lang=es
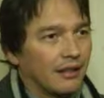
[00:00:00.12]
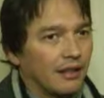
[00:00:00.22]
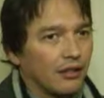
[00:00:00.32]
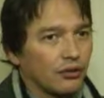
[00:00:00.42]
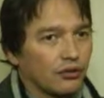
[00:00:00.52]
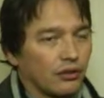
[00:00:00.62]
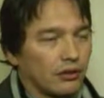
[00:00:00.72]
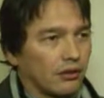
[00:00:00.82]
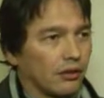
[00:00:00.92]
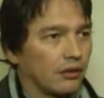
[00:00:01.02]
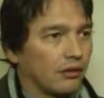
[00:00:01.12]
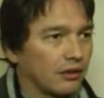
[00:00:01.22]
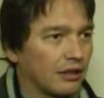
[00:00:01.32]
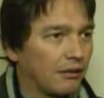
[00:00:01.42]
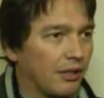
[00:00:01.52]
Estos son
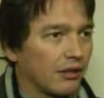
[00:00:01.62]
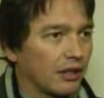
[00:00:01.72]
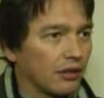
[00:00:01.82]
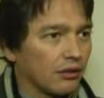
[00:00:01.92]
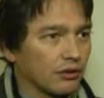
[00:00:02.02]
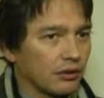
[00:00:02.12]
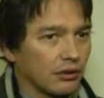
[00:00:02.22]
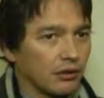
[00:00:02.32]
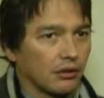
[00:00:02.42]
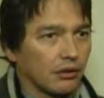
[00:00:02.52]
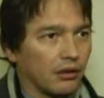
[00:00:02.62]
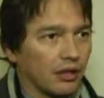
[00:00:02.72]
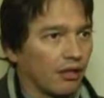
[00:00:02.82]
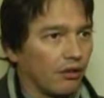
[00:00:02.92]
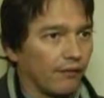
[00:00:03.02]
los, trabajos que a nosotros nos,
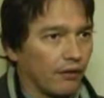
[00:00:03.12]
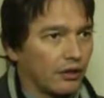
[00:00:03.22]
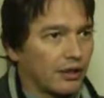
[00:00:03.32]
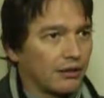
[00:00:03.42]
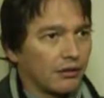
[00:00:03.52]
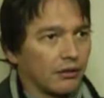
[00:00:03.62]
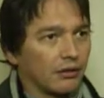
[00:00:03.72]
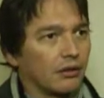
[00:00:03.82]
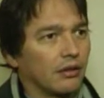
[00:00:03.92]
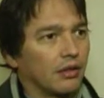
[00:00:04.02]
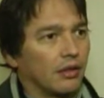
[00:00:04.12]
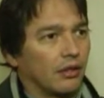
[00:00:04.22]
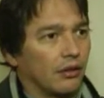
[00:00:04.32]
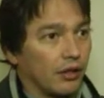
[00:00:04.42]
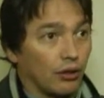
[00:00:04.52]
reconfortan, nos,
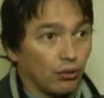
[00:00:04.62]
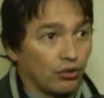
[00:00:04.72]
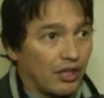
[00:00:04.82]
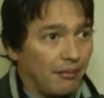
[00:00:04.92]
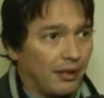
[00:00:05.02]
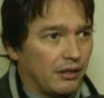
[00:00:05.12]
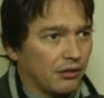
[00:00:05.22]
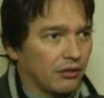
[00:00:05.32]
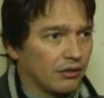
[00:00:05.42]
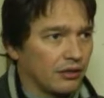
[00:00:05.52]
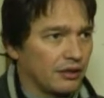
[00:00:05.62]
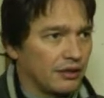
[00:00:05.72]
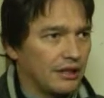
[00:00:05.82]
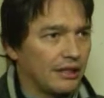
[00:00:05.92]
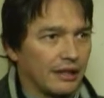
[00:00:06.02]
entusiasman y nos
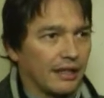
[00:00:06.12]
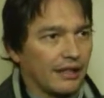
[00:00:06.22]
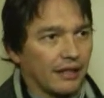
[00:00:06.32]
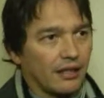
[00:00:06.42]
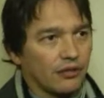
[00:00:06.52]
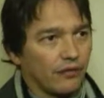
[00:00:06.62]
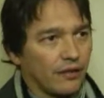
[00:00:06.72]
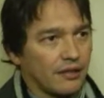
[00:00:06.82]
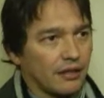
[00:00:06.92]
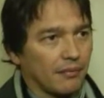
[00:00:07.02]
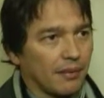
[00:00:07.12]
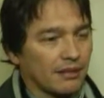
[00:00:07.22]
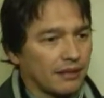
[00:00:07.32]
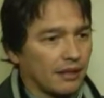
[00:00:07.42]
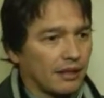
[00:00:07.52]
llenan de la energía suficiente
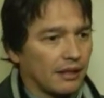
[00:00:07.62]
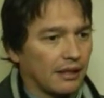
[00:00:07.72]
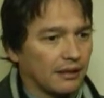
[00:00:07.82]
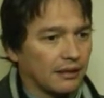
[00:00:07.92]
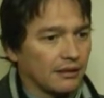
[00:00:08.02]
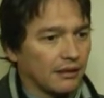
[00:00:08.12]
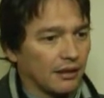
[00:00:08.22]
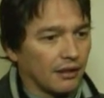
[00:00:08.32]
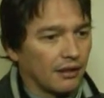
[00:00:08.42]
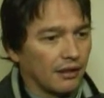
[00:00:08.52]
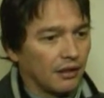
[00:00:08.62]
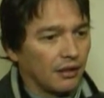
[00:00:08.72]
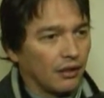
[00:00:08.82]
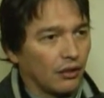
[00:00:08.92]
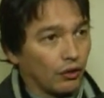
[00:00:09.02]
para seguir adelante, así que
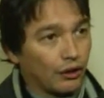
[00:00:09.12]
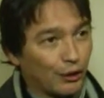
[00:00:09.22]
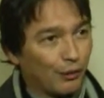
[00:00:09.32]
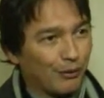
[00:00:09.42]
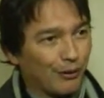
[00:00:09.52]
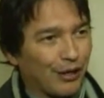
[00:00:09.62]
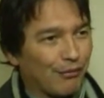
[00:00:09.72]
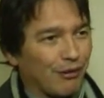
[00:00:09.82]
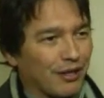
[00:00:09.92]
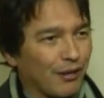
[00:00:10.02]
contentos por una nueva